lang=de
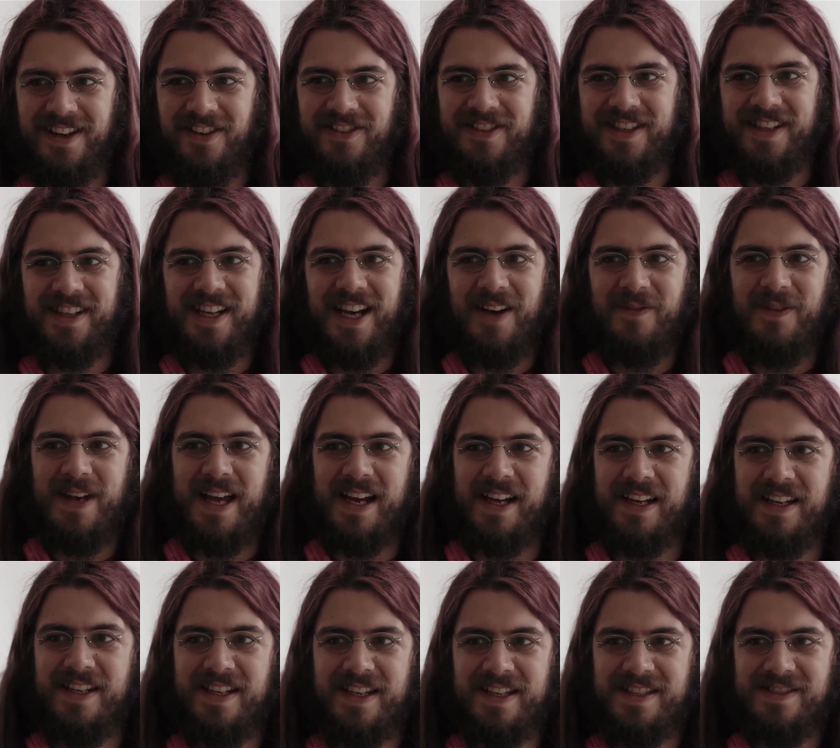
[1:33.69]
und dann kam
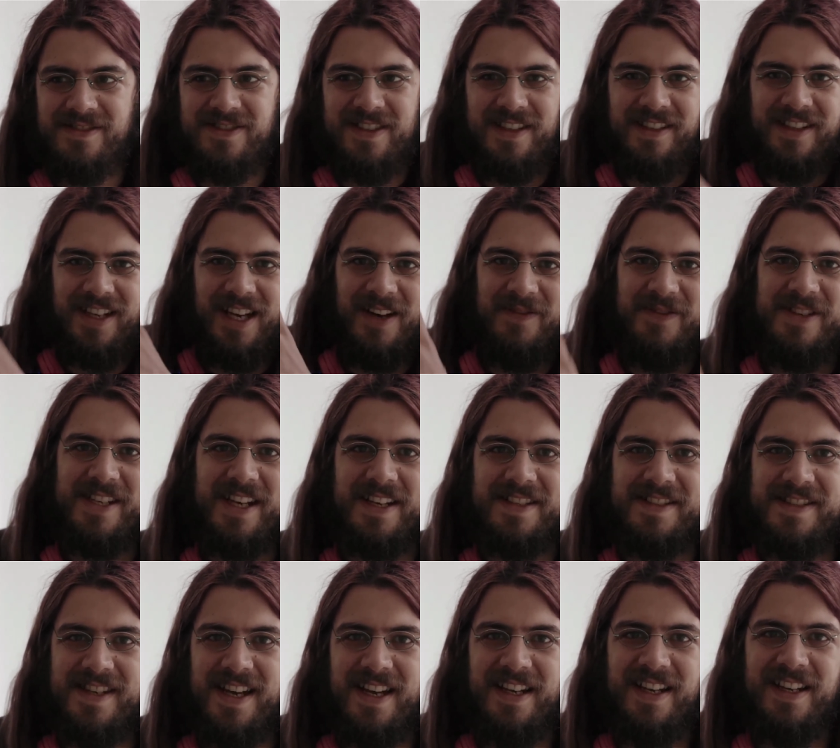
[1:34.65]
lange nichts und dann kamen die
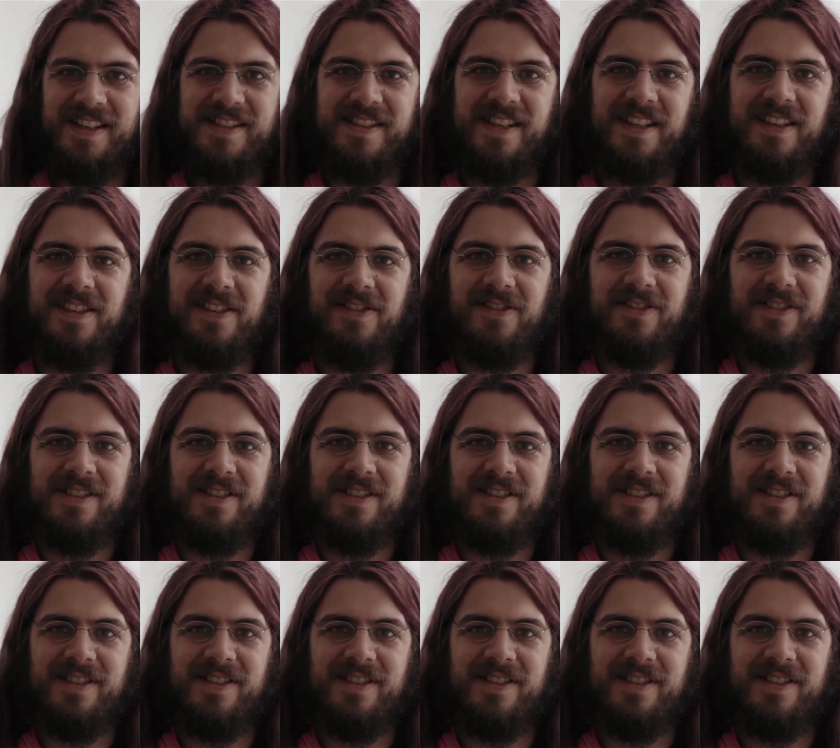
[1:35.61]
ganzen anderen Zettel